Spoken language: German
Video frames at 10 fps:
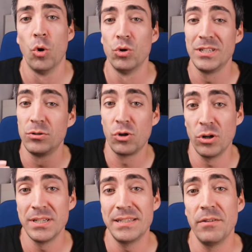Und du
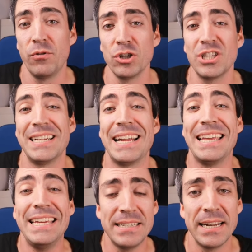könntest dir vorstellen, ein
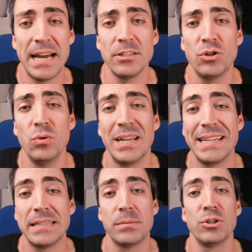Internatsschüler,
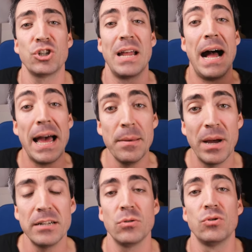der zwischen
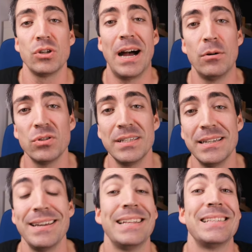Heimat und
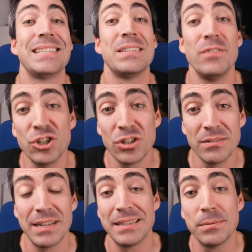Zuhause
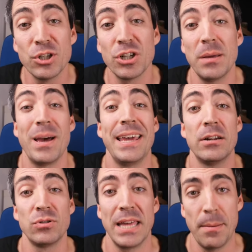zwischen, dazwischen immer
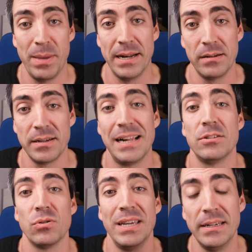hin und her pendelt.
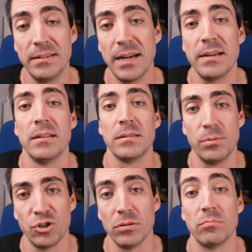Also inter,
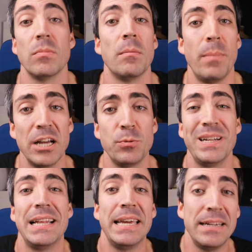zwischen.
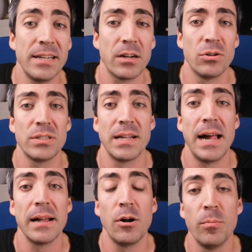Beispiel
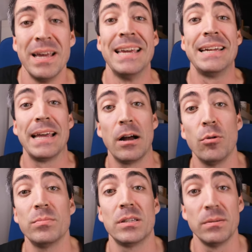Interkostalraum, der
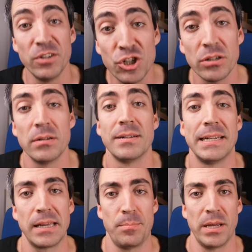Raum zwischen
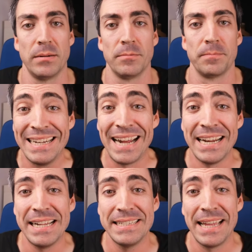den Rippen.
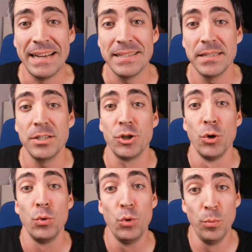Dann als nächstes
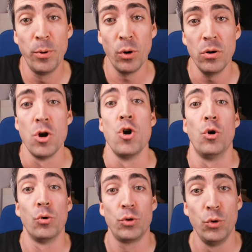Hypo
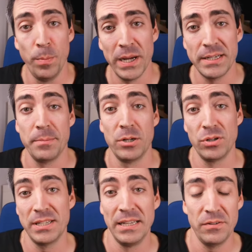und Hyper, damit
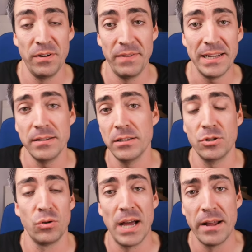du das nicht
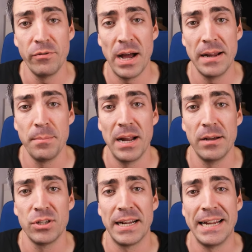verwechselst und ein für alle Mal
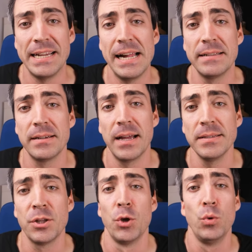auseinanderhalten
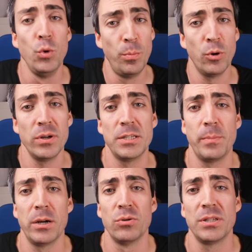kannst. Hypo
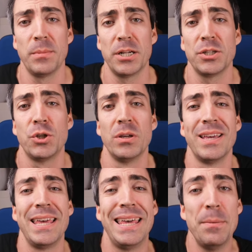ist bei uns immer das
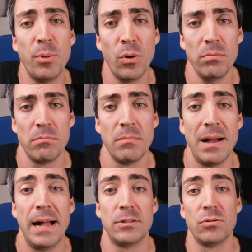Hippo,
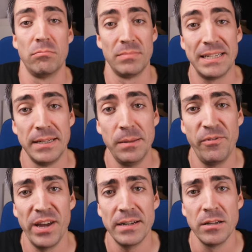also das
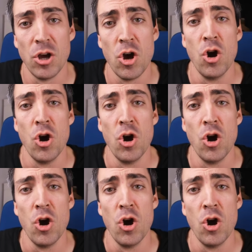Nilpferd.